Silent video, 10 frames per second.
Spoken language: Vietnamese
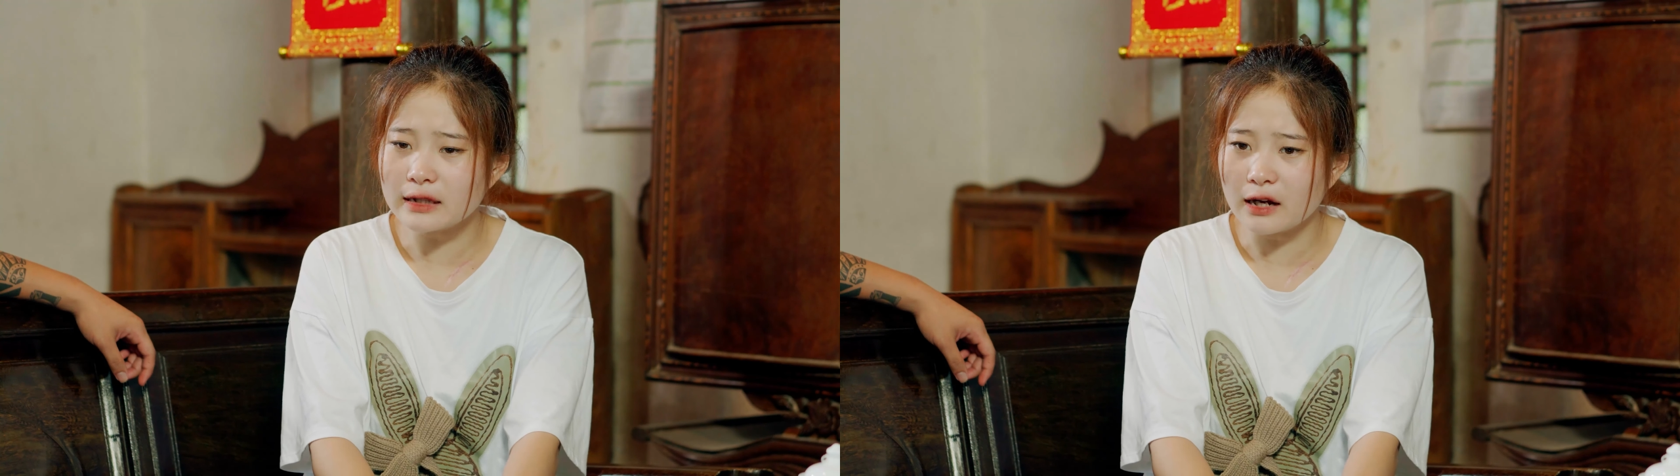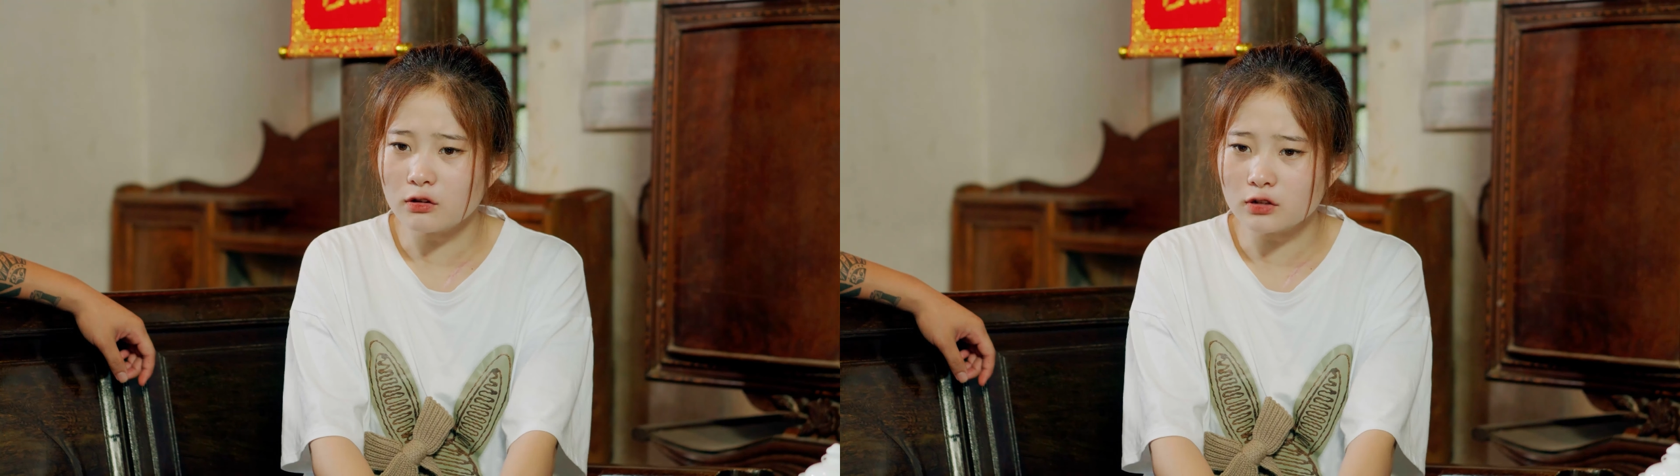
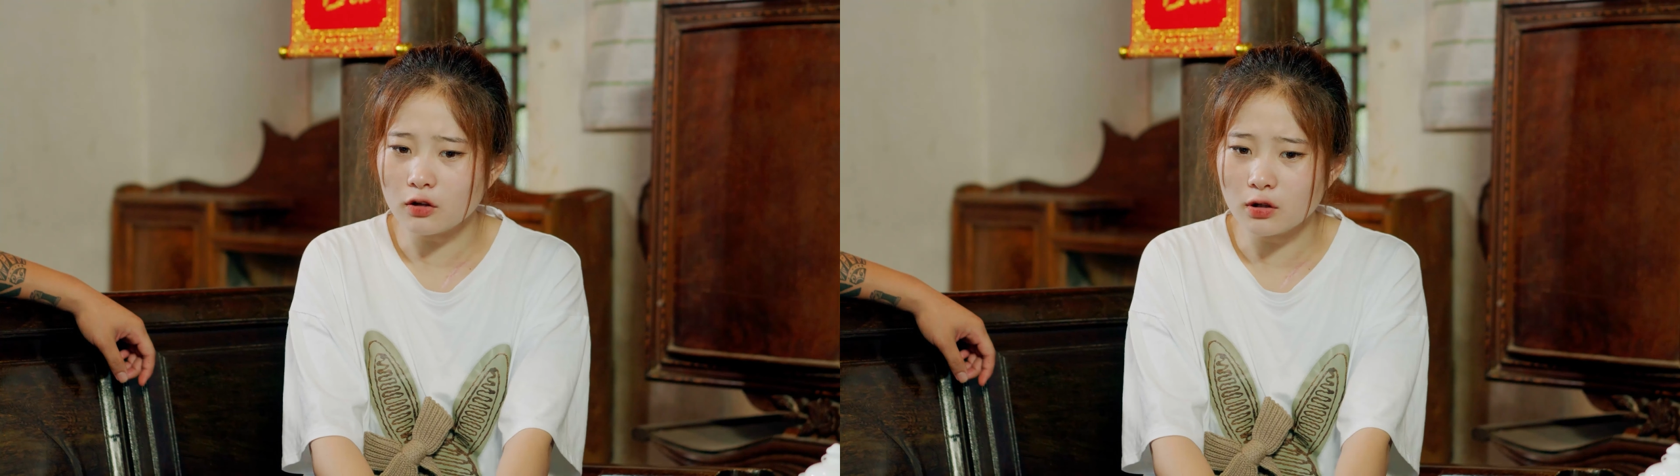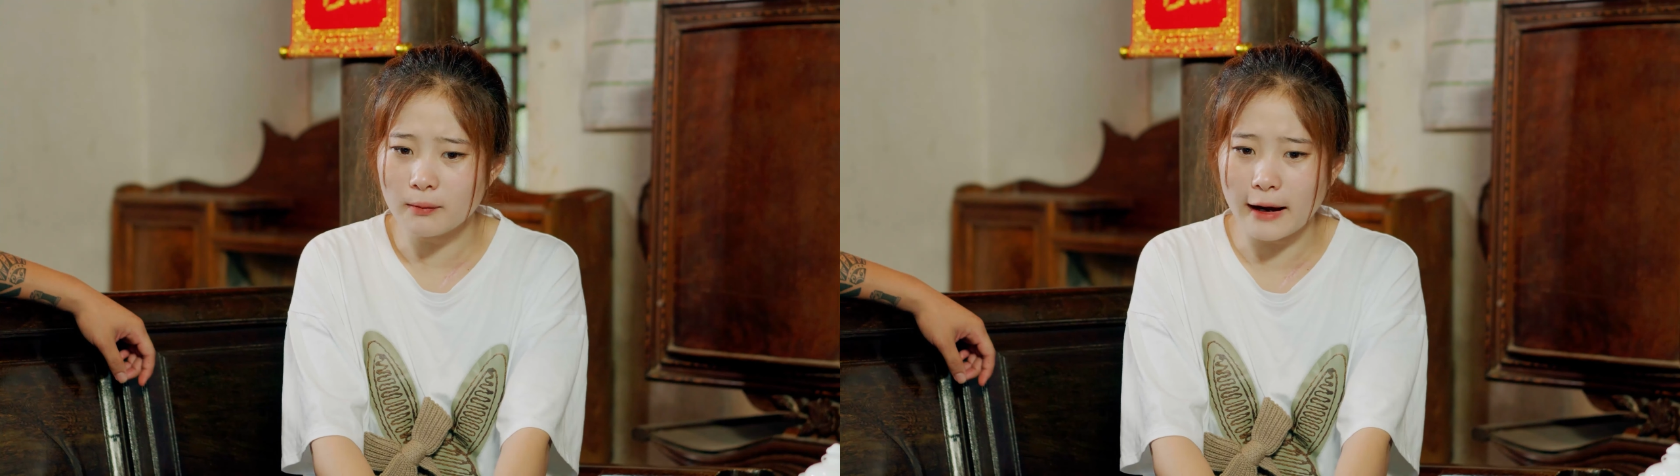tại cô
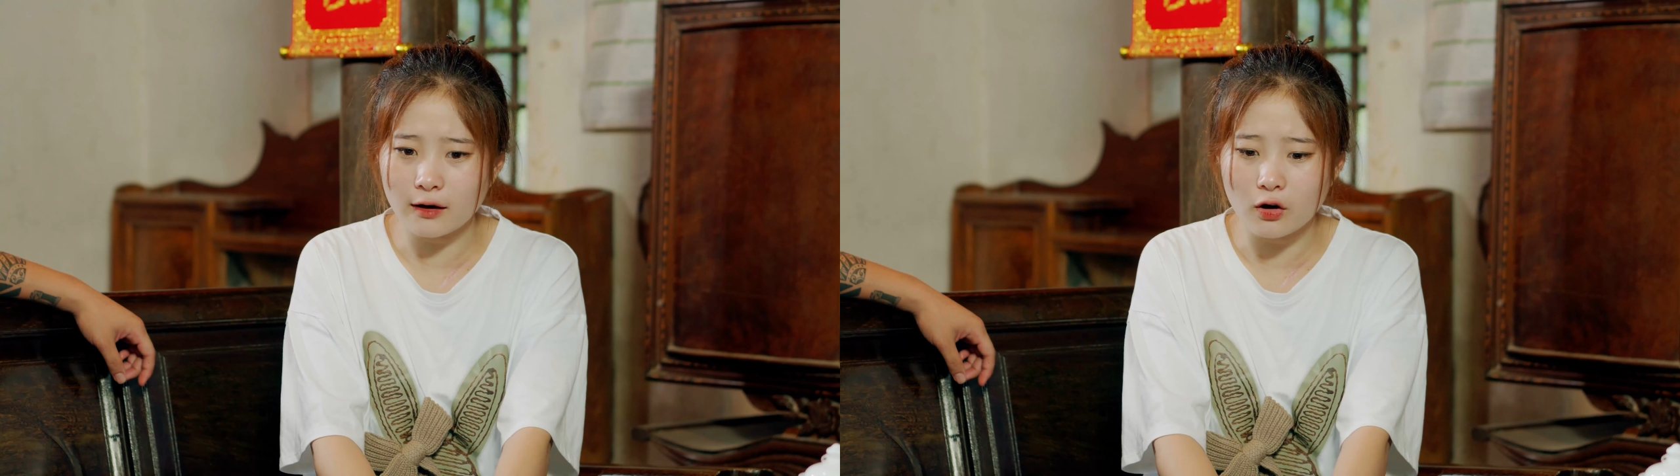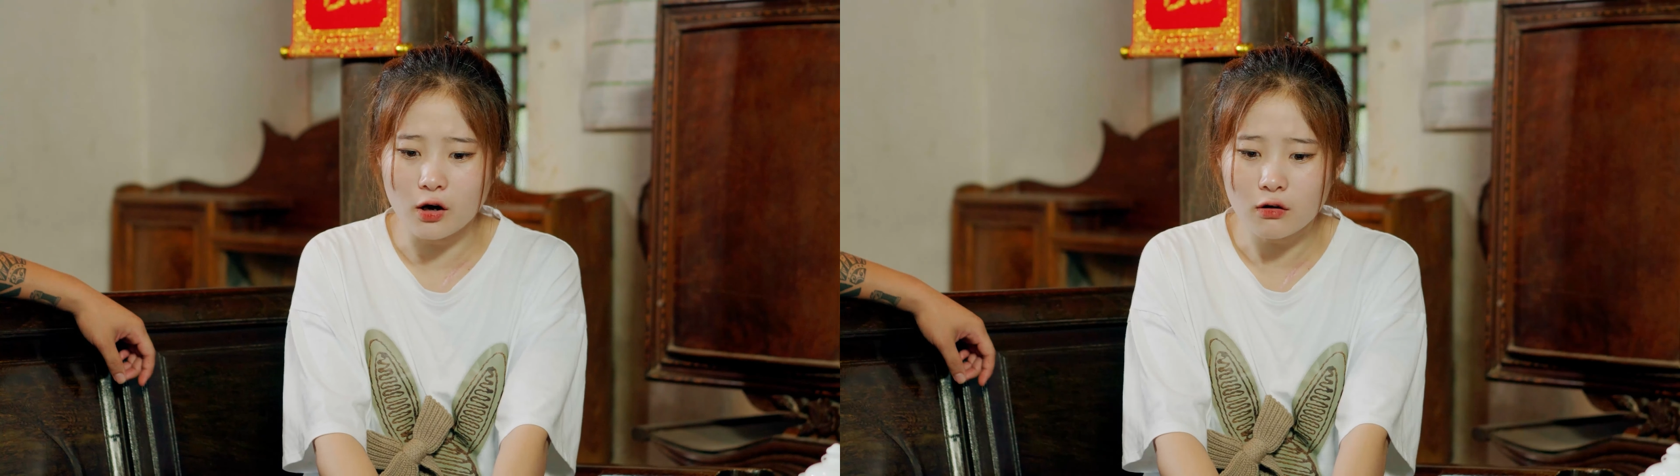giáo dạy
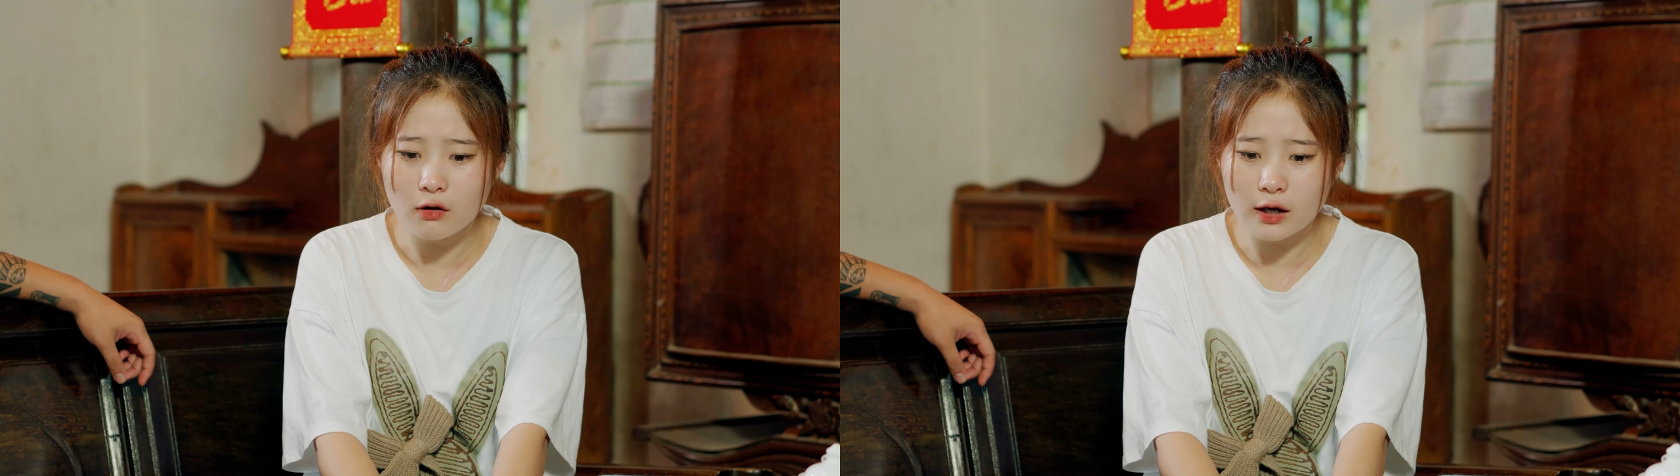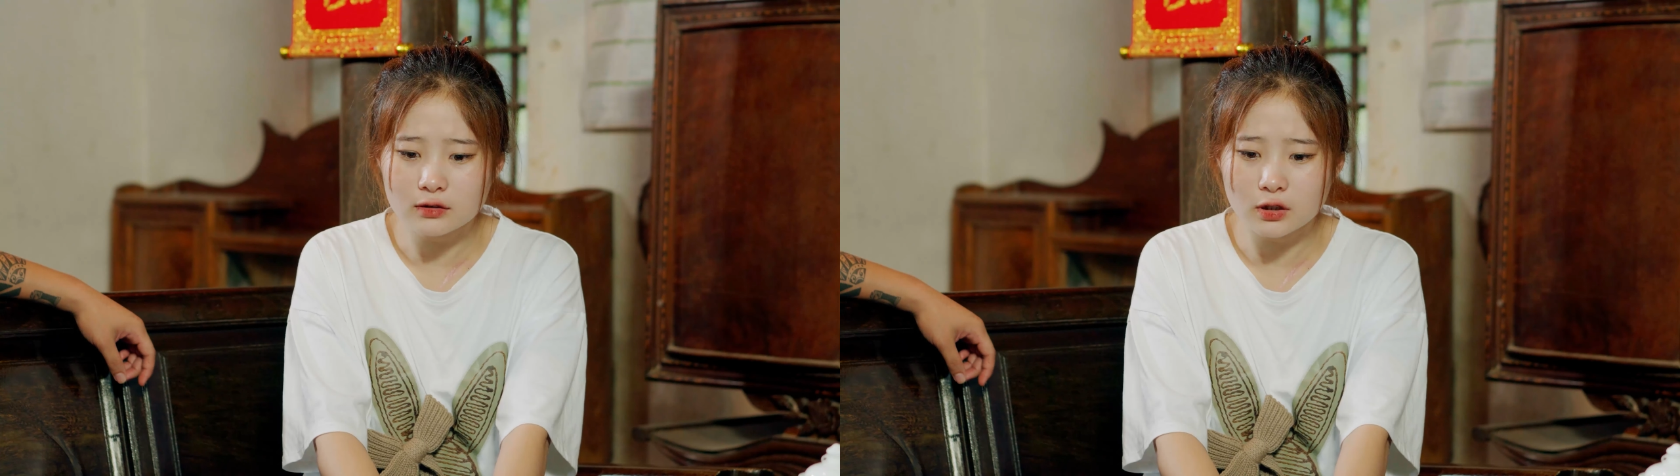bài cô không
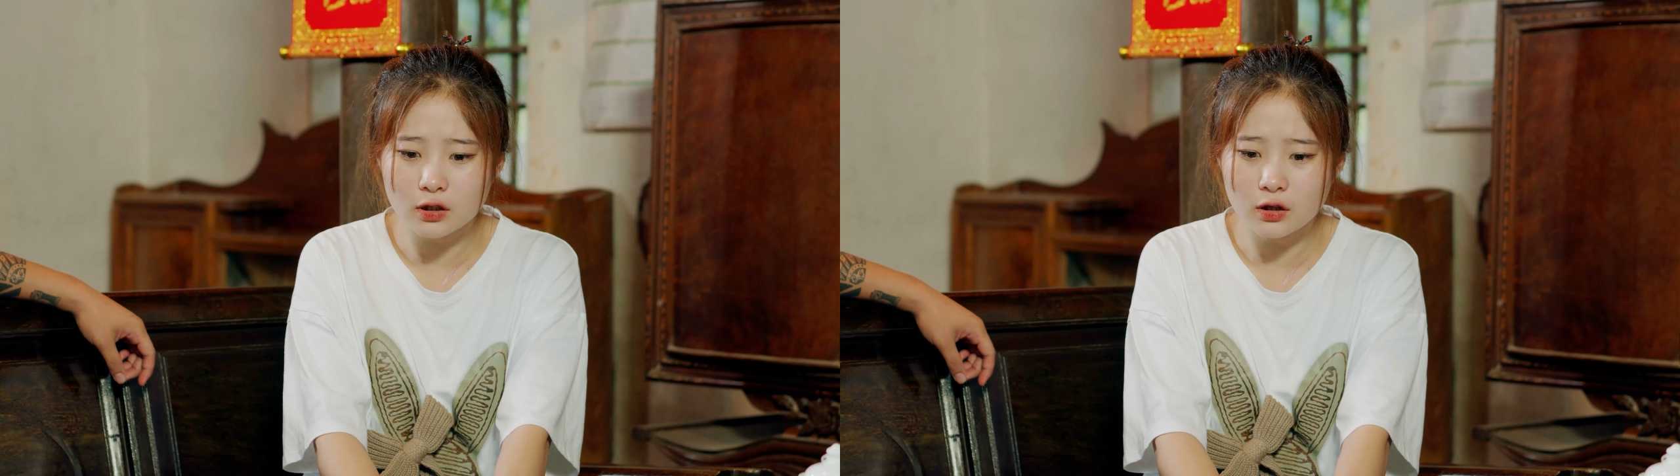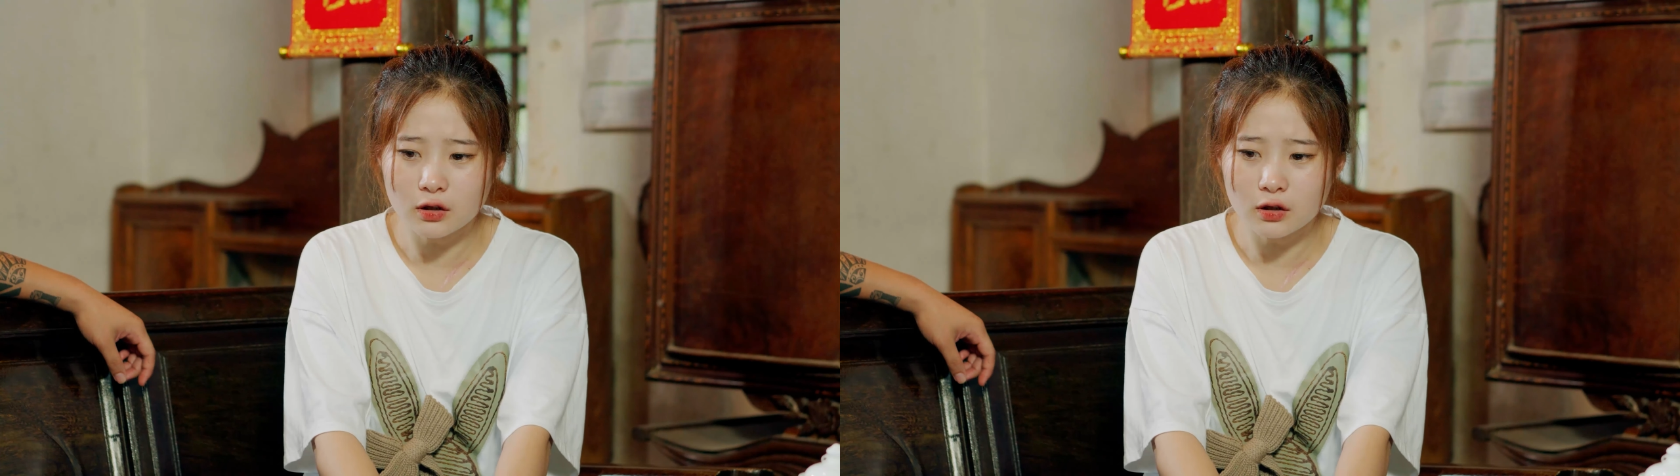chứ